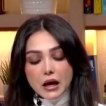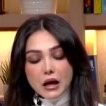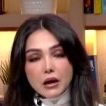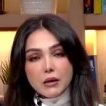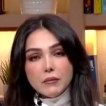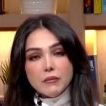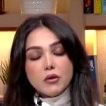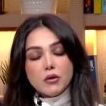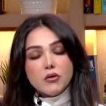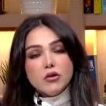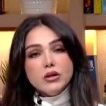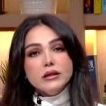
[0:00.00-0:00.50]

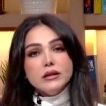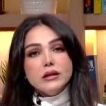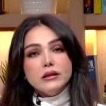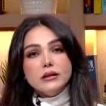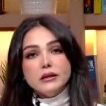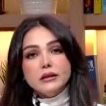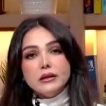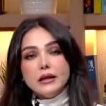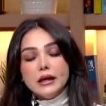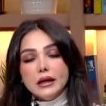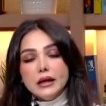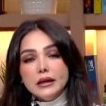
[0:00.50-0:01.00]
كنت
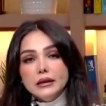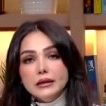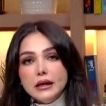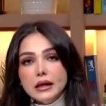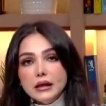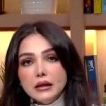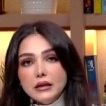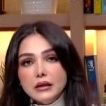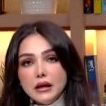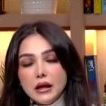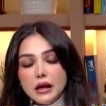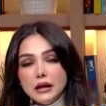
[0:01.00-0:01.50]

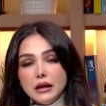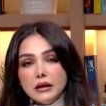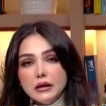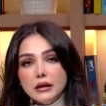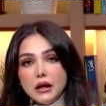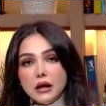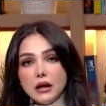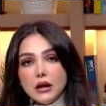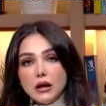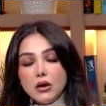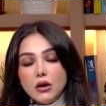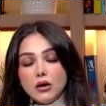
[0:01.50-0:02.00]
تتحدث
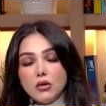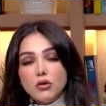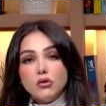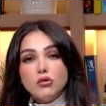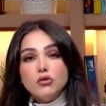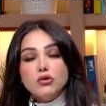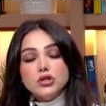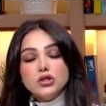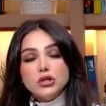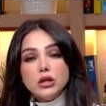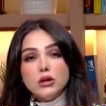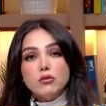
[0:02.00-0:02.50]
عن
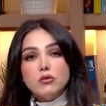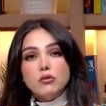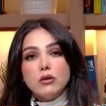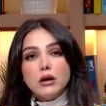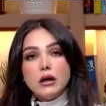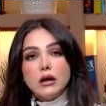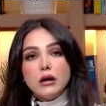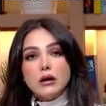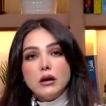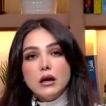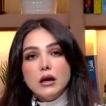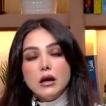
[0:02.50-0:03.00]
خروجك
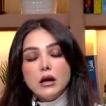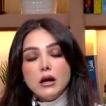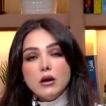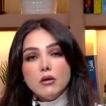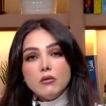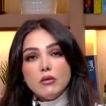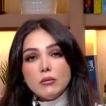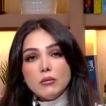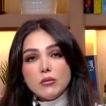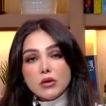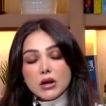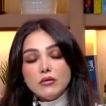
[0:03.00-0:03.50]

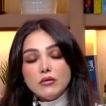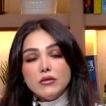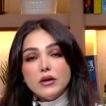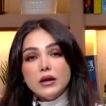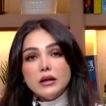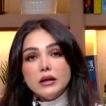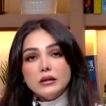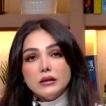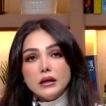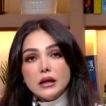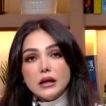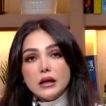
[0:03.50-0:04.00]

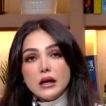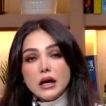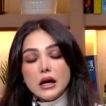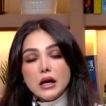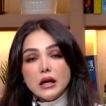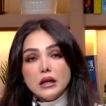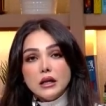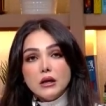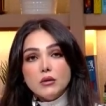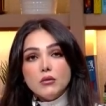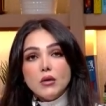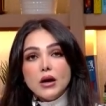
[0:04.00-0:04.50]
ومرافقتك
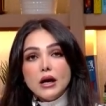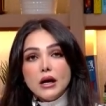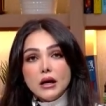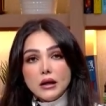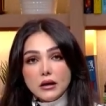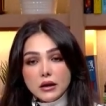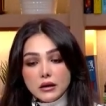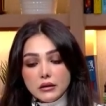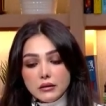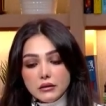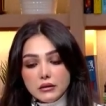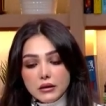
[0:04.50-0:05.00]

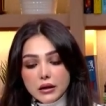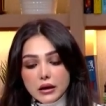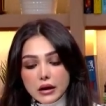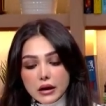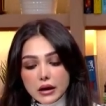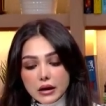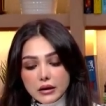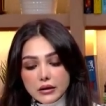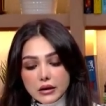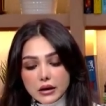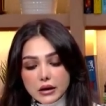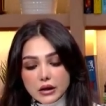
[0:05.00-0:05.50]
لوالد
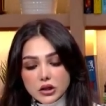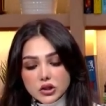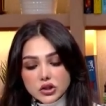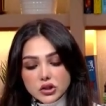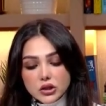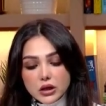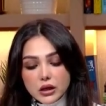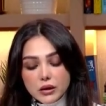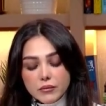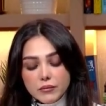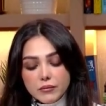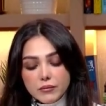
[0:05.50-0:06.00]
هذا
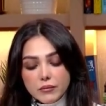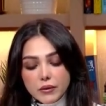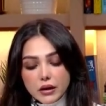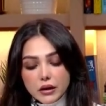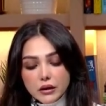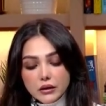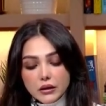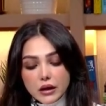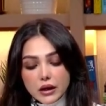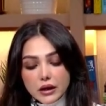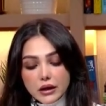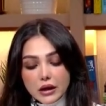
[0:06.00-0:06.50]
الشاب
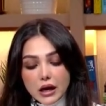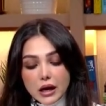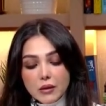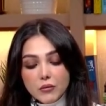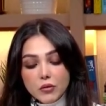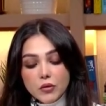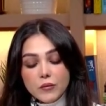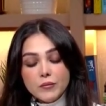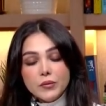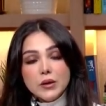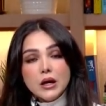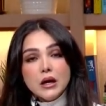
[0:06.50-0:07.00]
الله
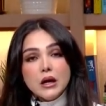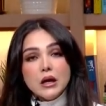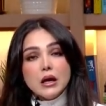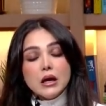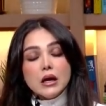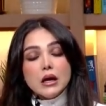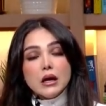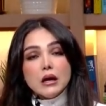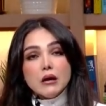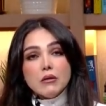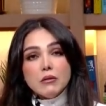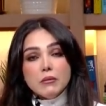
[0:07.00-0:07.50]
يرحمه
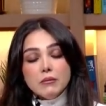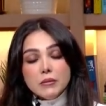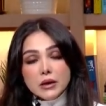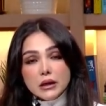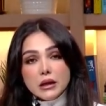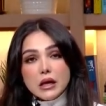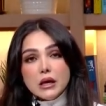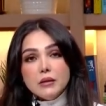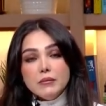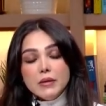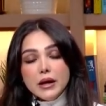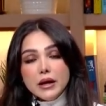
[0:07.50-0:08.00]
من
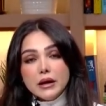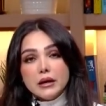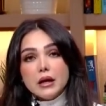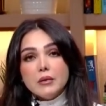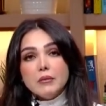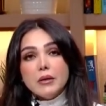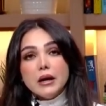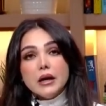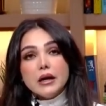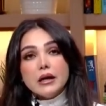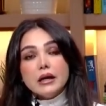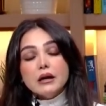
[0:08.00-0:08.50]

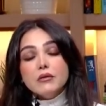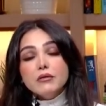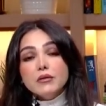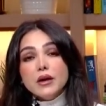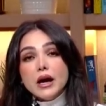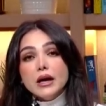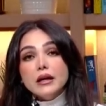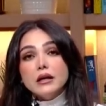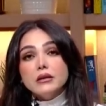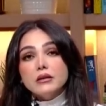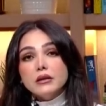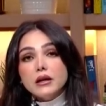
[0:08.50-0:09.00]
المحكمة كيف
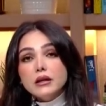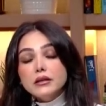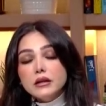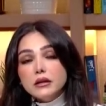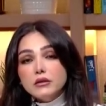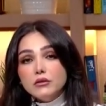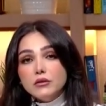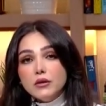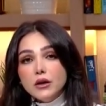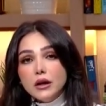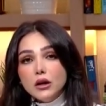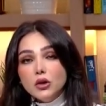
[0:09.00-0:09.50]
كانت ردة
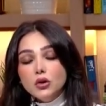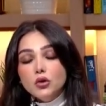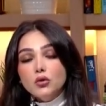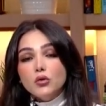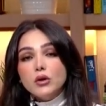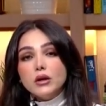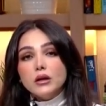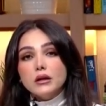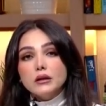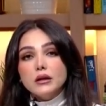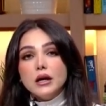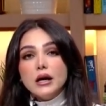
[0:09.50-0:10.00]
فعله
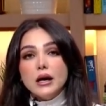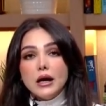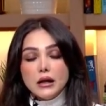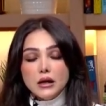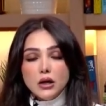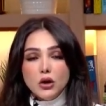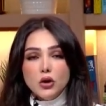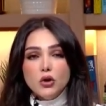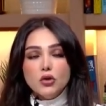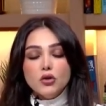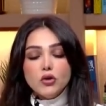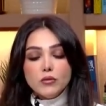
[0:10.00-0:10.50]
ورضاه على
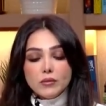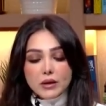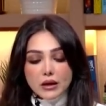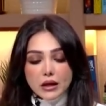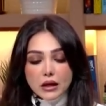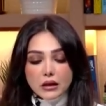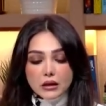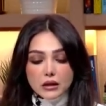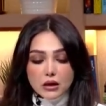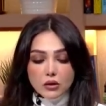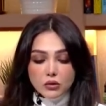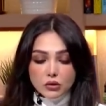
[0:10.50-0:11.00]
الحكم يا ريت
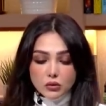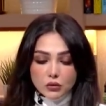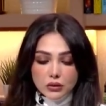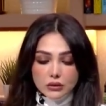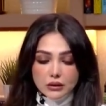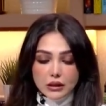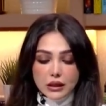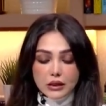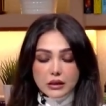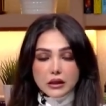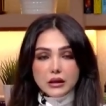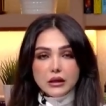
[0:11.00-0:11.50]
لو
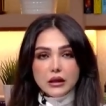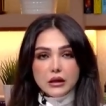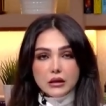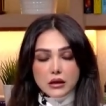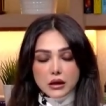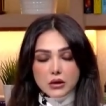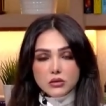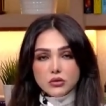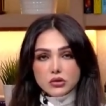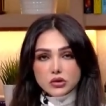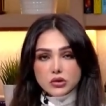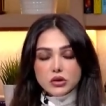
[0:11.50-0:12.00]
توضح لنا
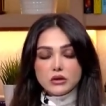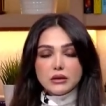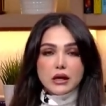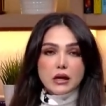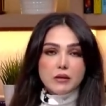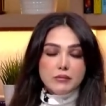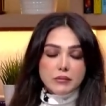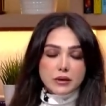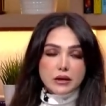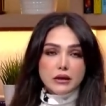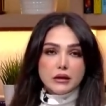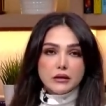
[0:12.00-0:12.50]
لأنه الصوت كان
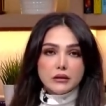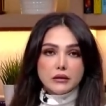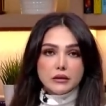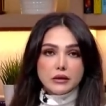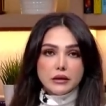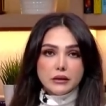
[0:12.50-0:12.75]
بيقطع